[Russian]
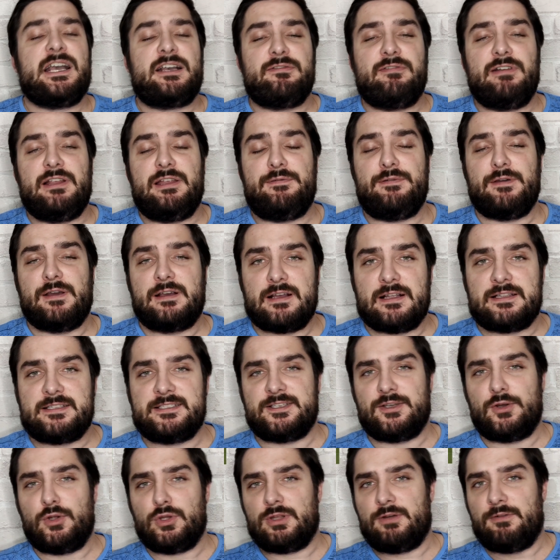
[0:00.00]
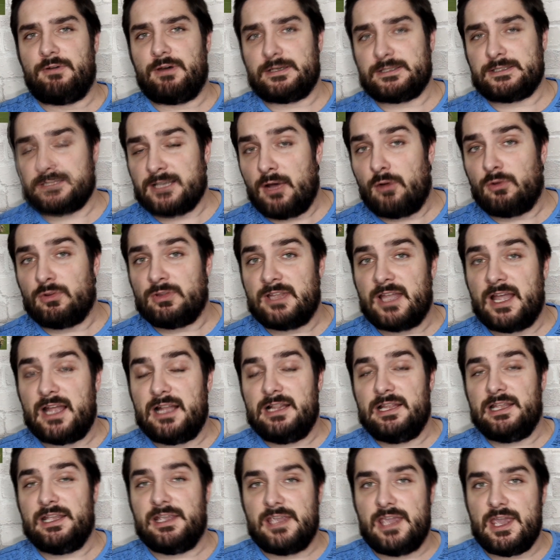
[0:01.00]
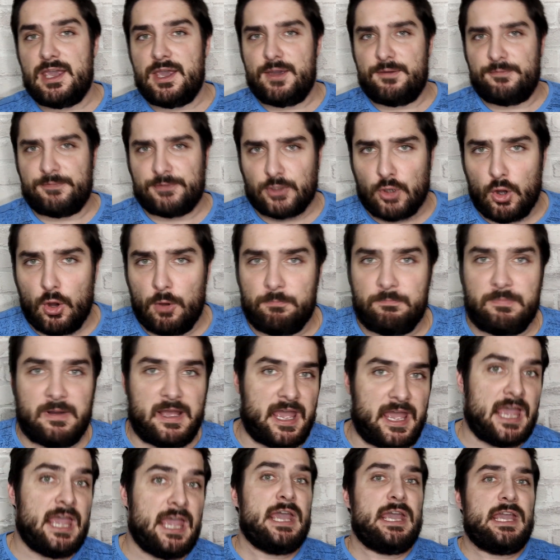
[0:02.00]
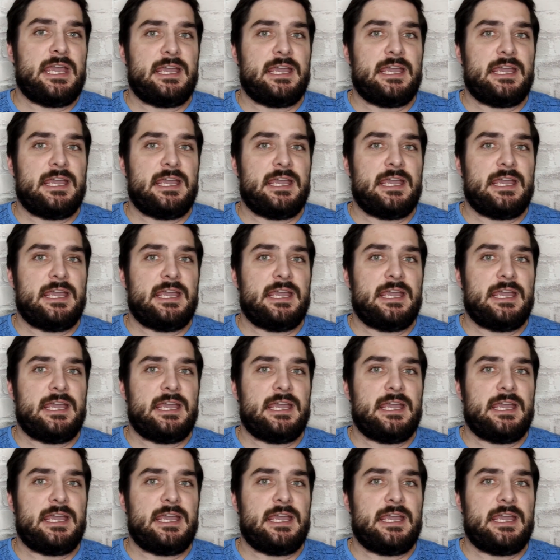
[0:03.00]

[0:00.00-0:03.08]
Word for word: квалификационного раунда Лиги Европы.